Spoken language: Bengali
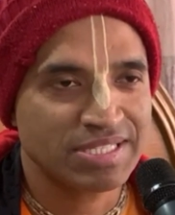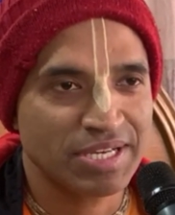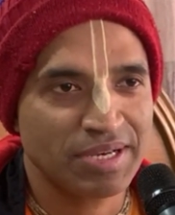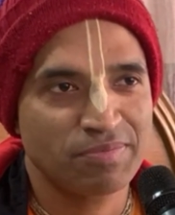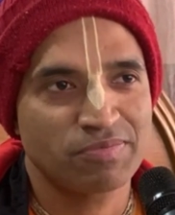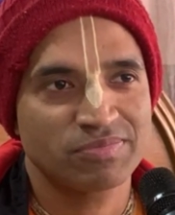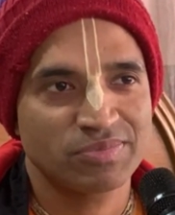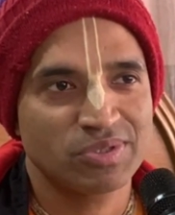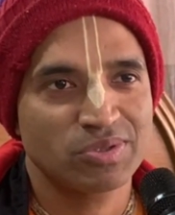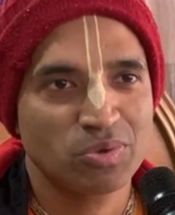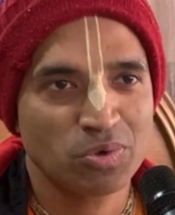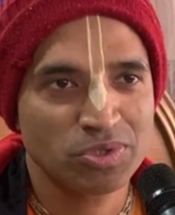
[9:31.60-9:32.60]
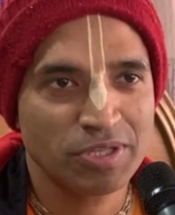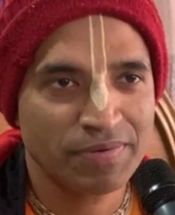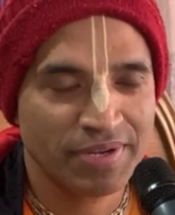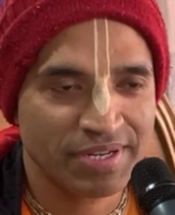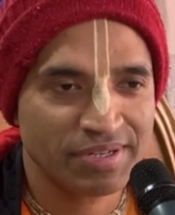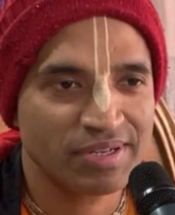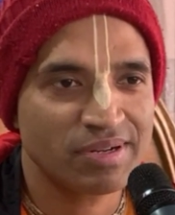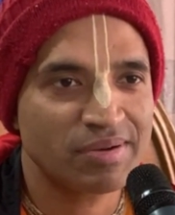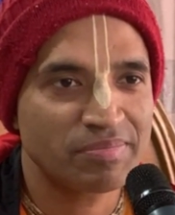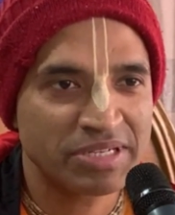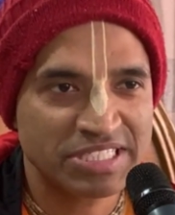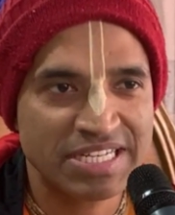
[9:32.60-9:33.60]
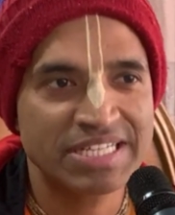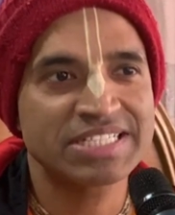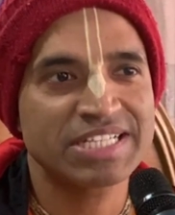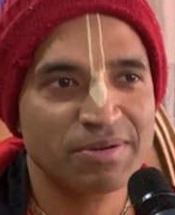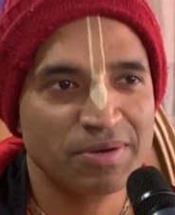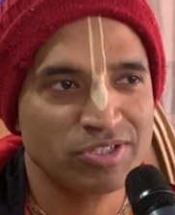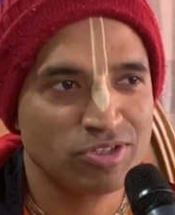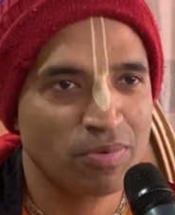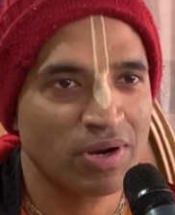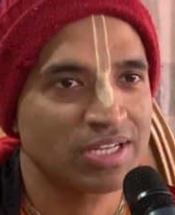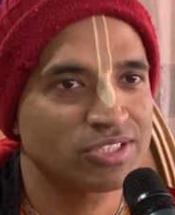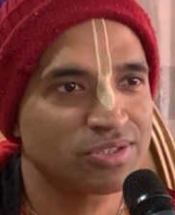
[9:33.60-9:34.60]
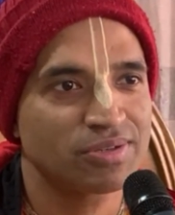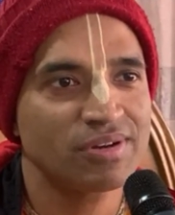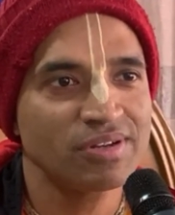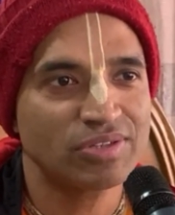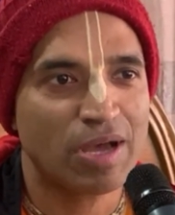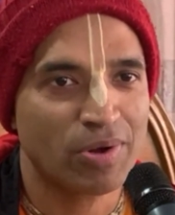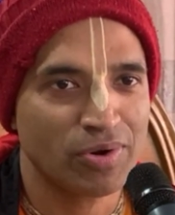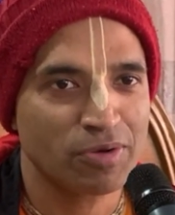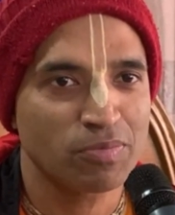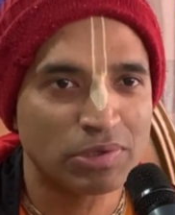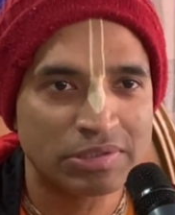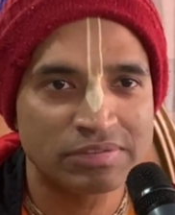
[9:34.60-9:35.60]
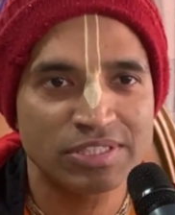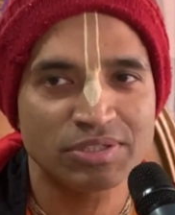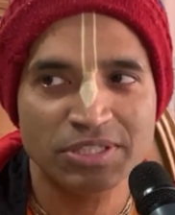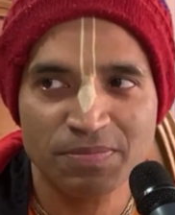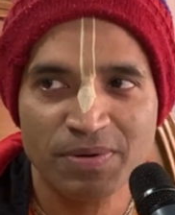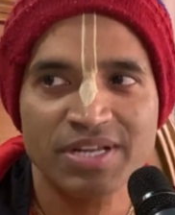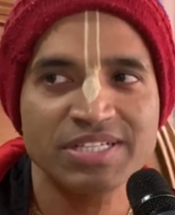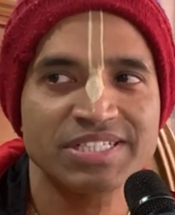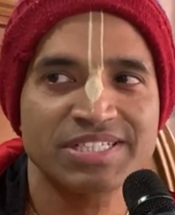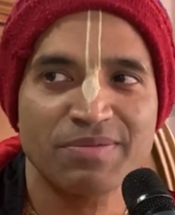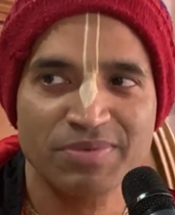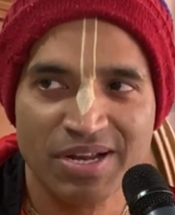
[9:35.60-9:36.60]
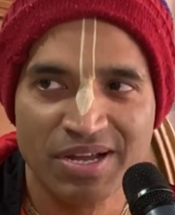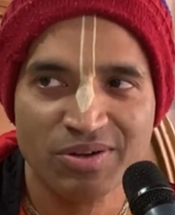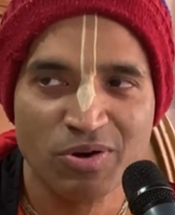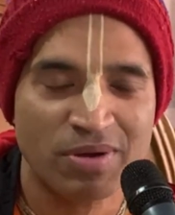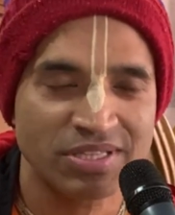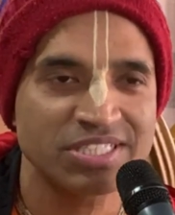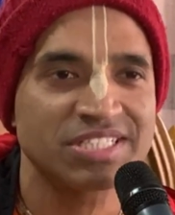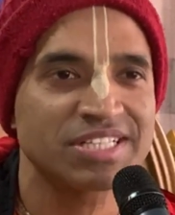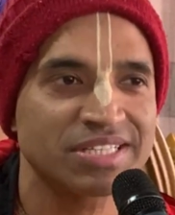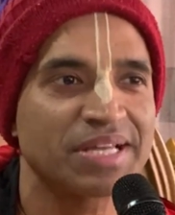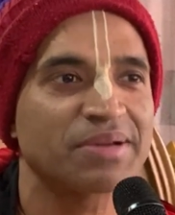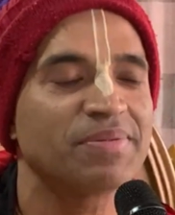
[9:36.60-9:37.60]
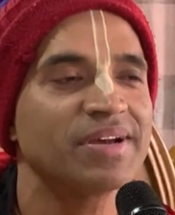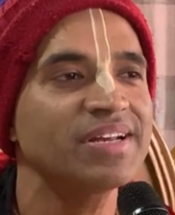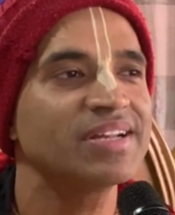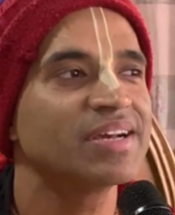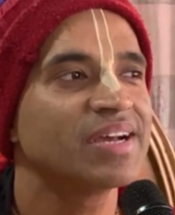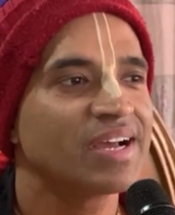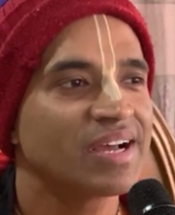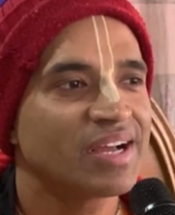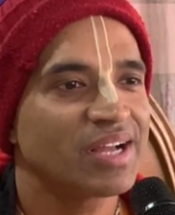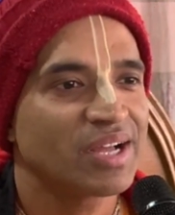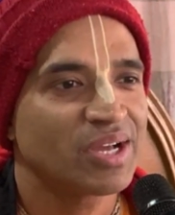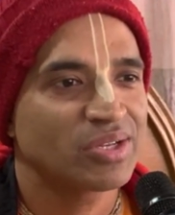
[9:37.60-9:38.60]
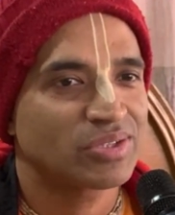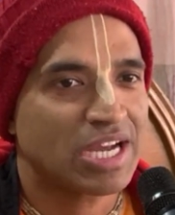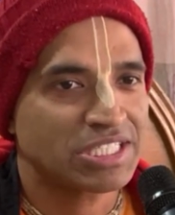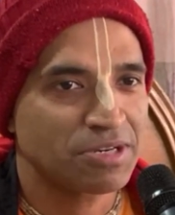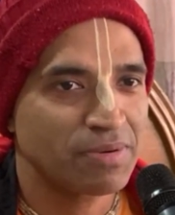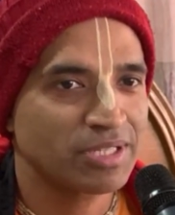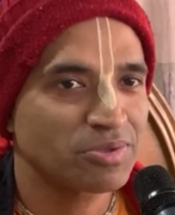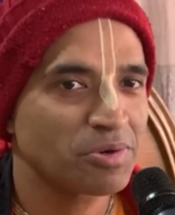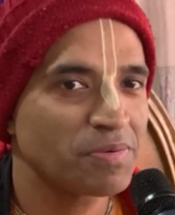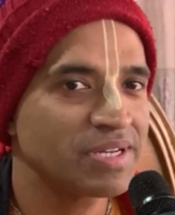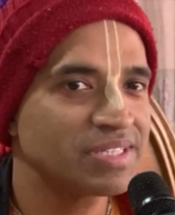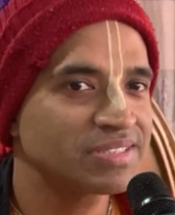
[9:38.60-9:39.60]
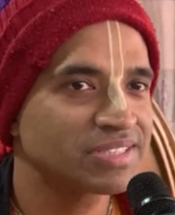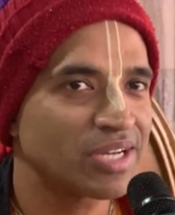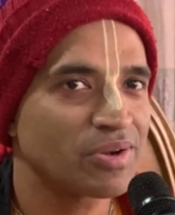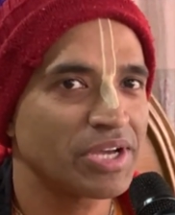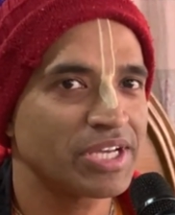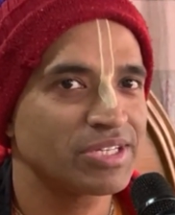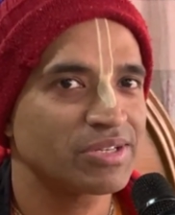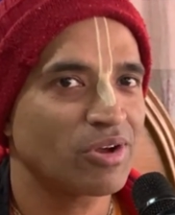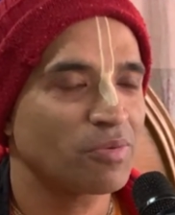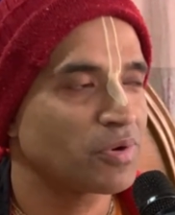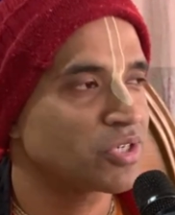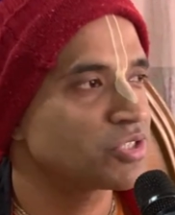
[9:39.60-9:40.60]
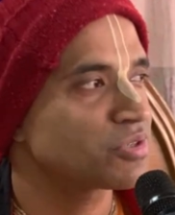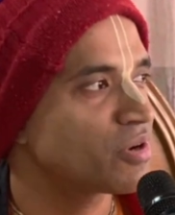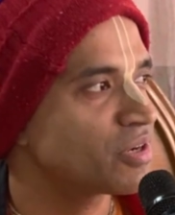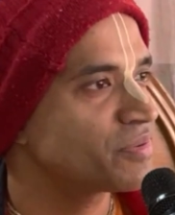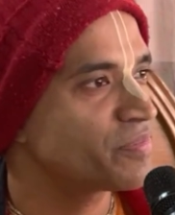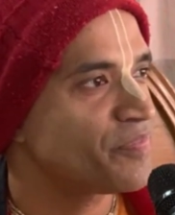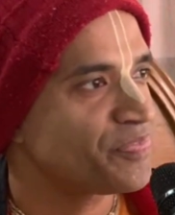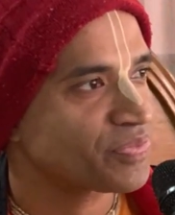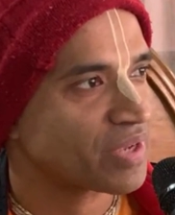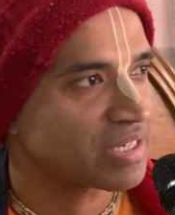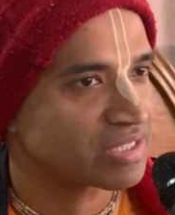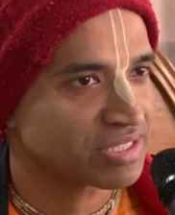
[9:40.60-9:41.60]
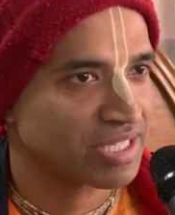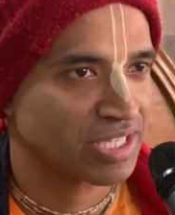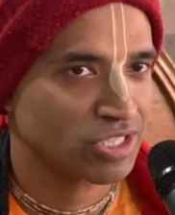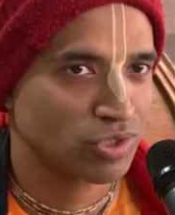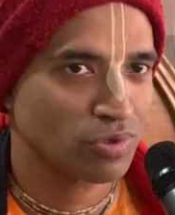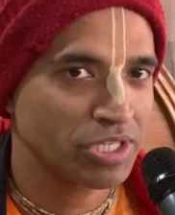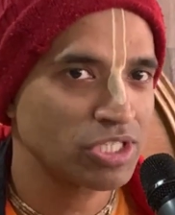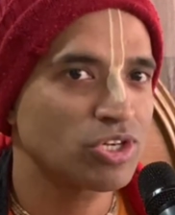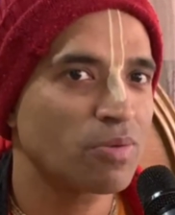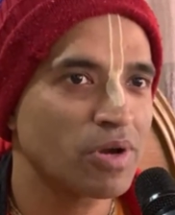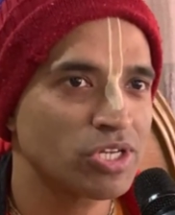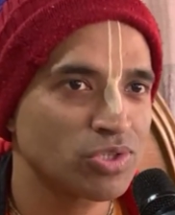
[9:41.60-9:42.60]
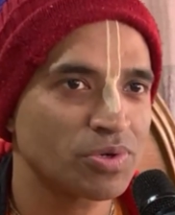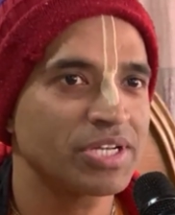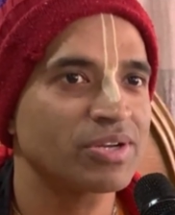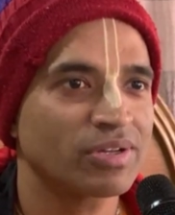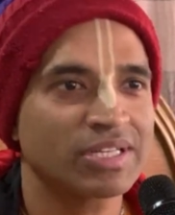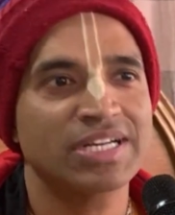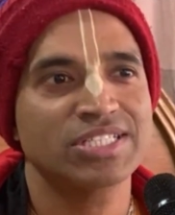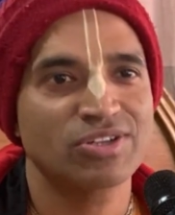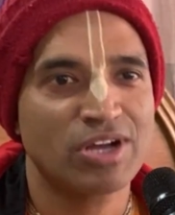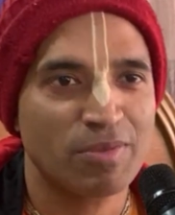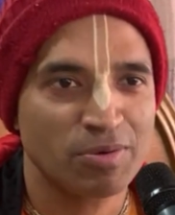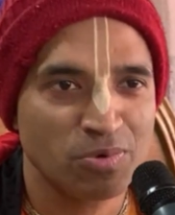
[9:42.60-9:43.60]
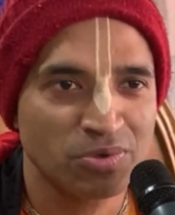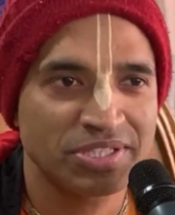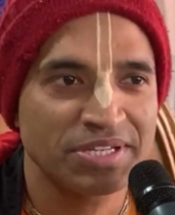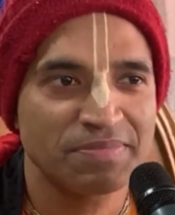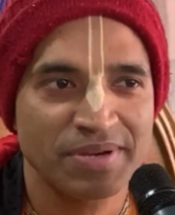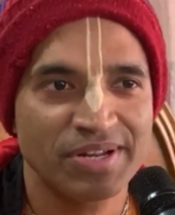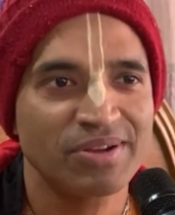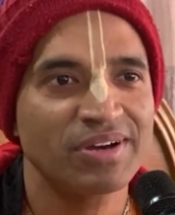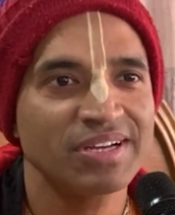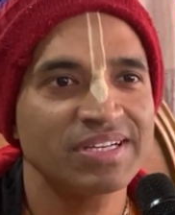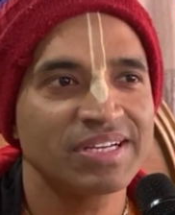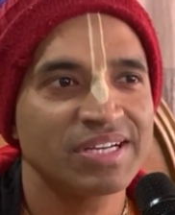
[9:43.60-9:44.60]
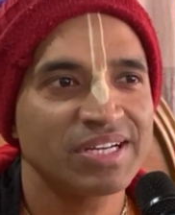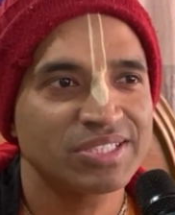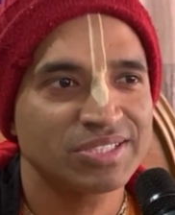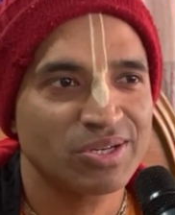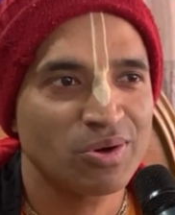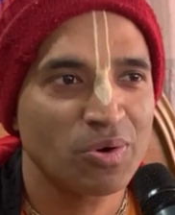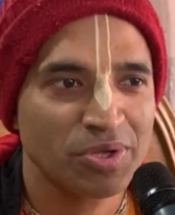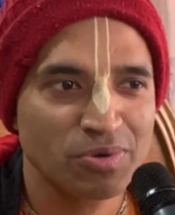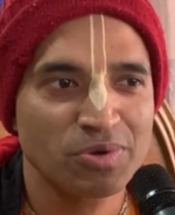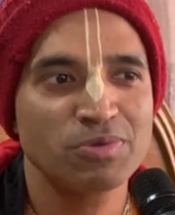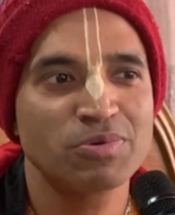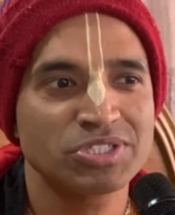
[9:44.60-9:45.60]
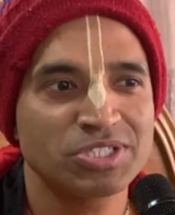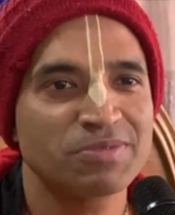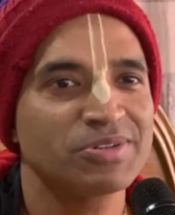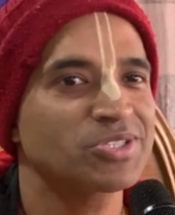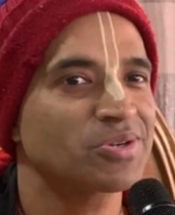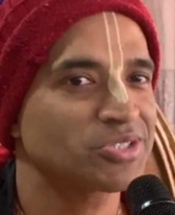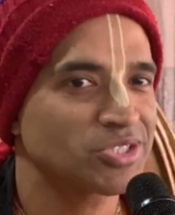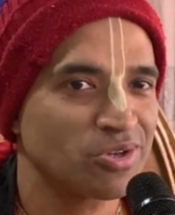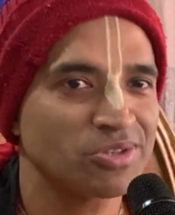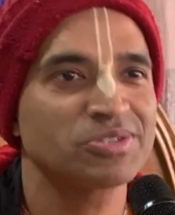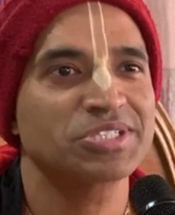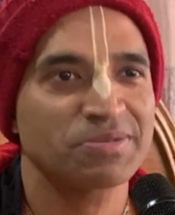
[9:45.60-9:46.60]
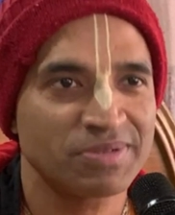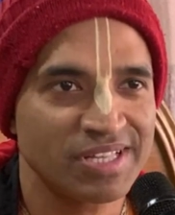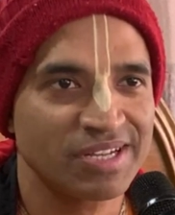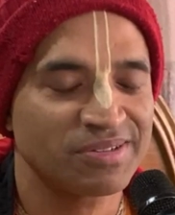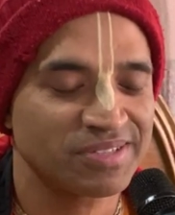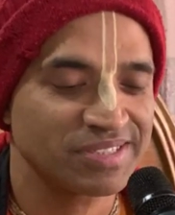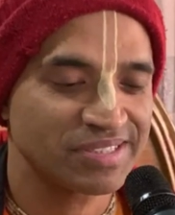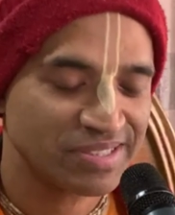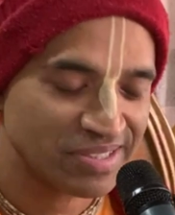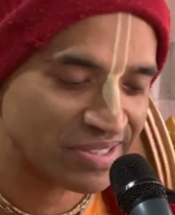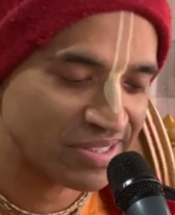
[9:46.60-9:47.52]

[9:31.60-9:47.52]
এজ এ গুরুদেবের মিশন হিসাবে কিছু বলার জন্য তো আমার অনেক ভুল হতে পারে সেটা আপনারা আমার দেখবেন আশীর্বাদ করবেন যেন এই অল্প কিছুক্ষণ যে সঠিক সময়ে সঠিক কথাটা যেন আমার মুখ দিয়ে বের হয় যেন হরিগুরু বৈষ্ণবের সন্তুষ্টি বিধান হয়